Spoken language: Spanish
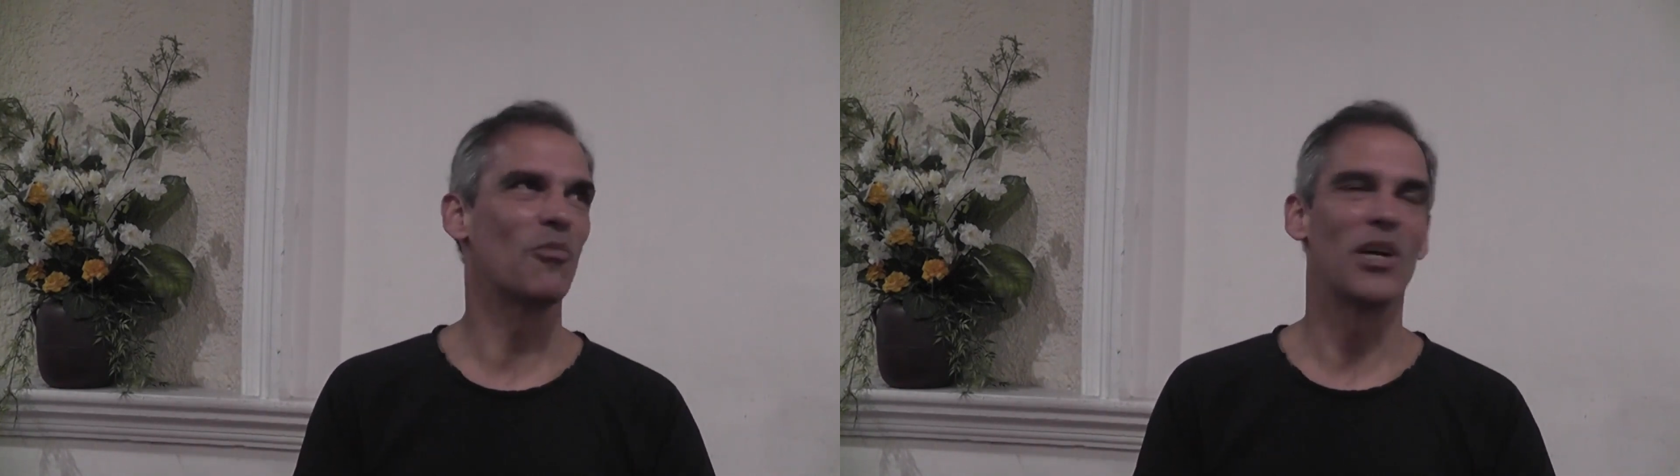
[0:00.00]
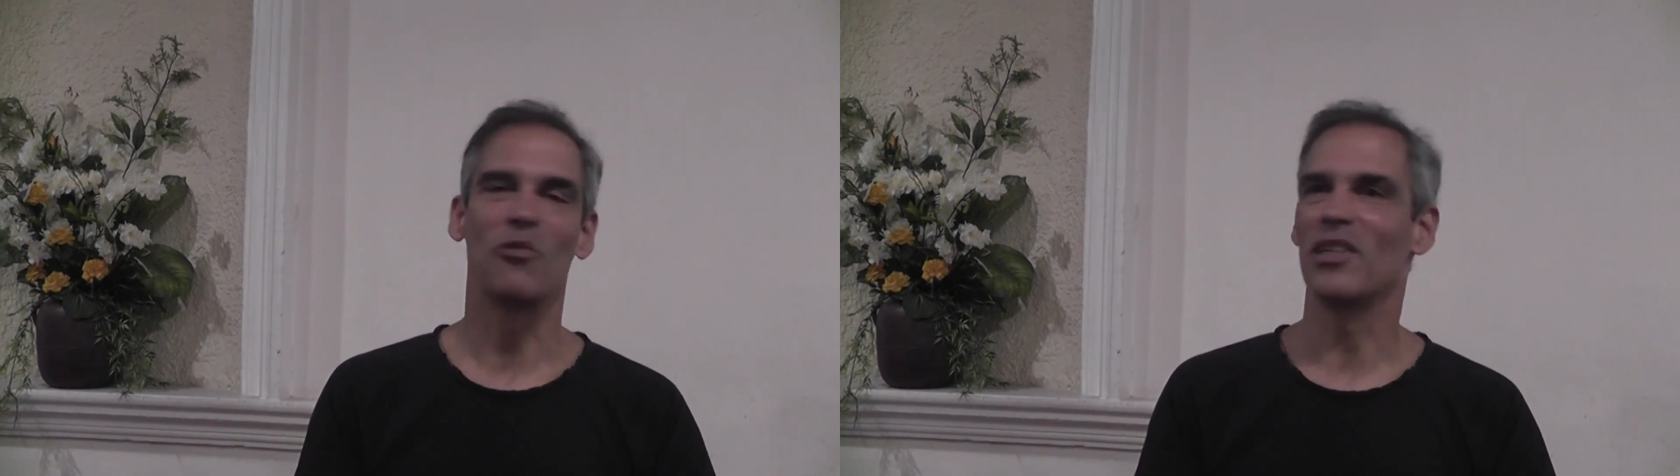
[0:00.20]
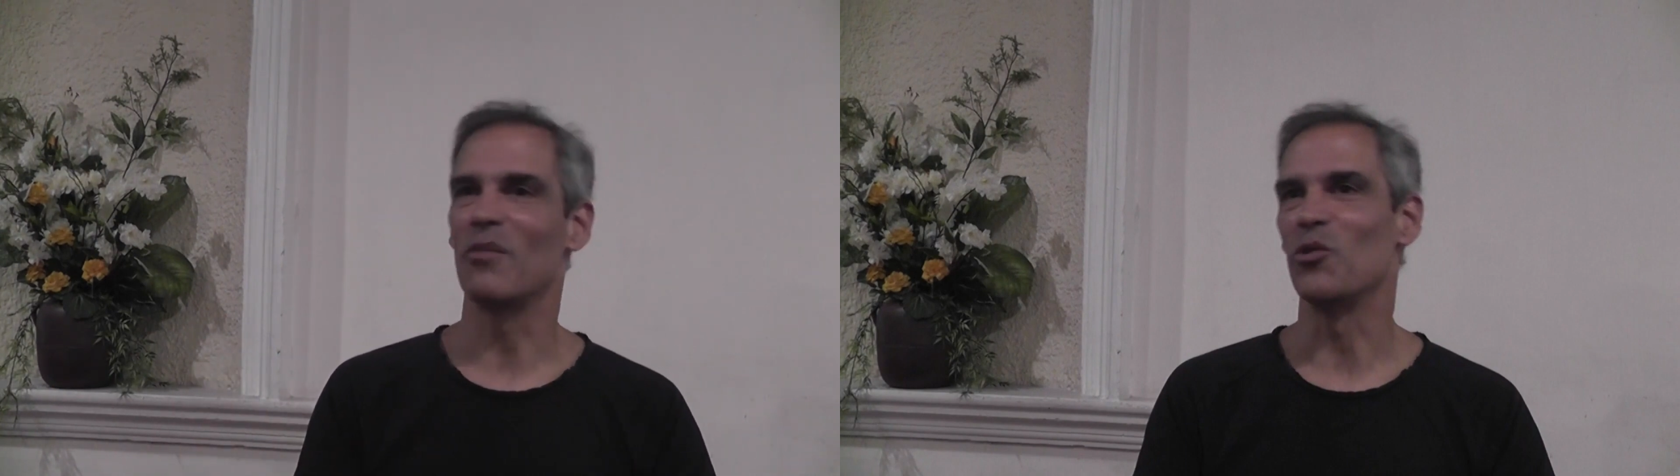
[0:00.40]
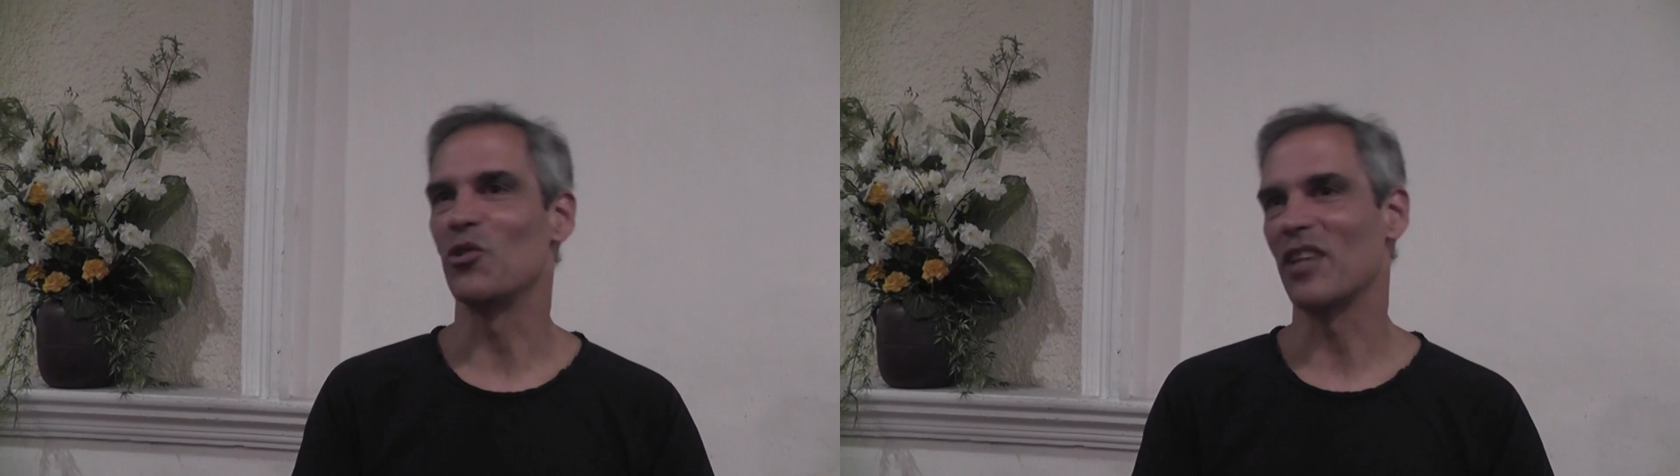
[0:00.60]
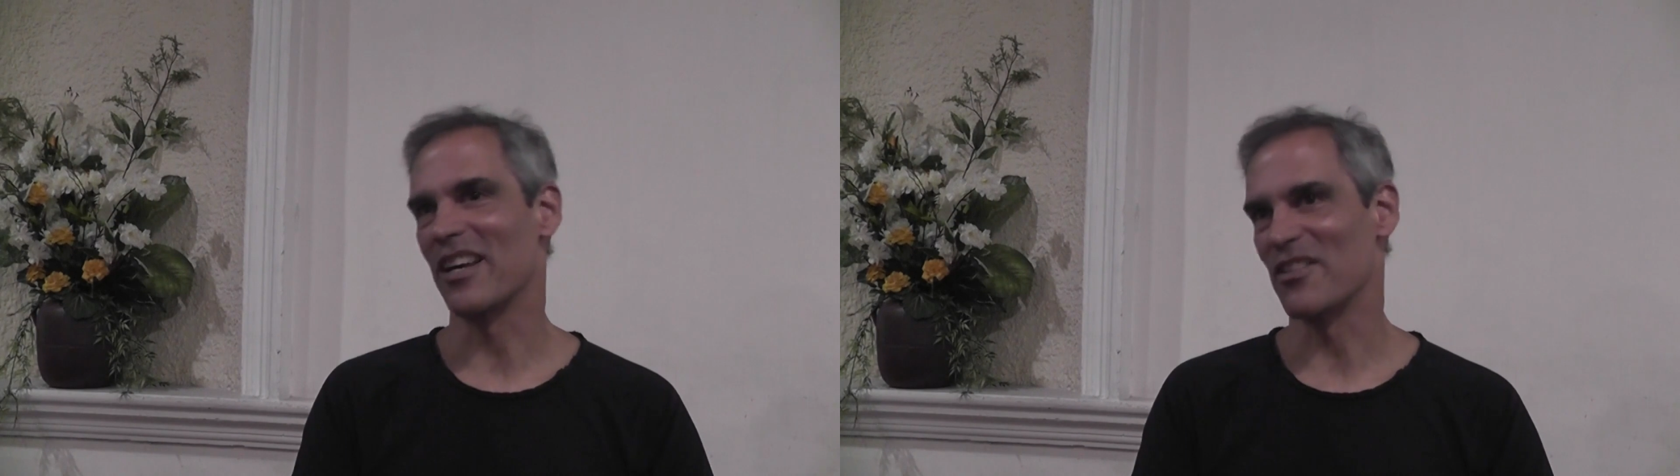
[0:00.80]
tomando este
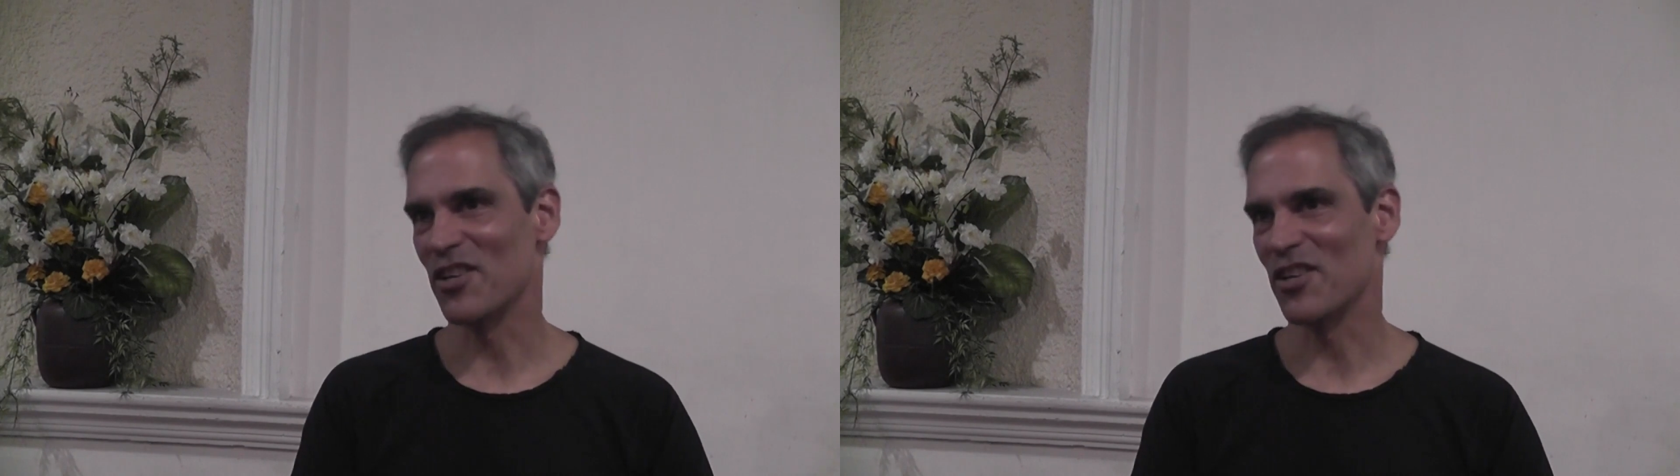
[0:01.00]
mundo tan en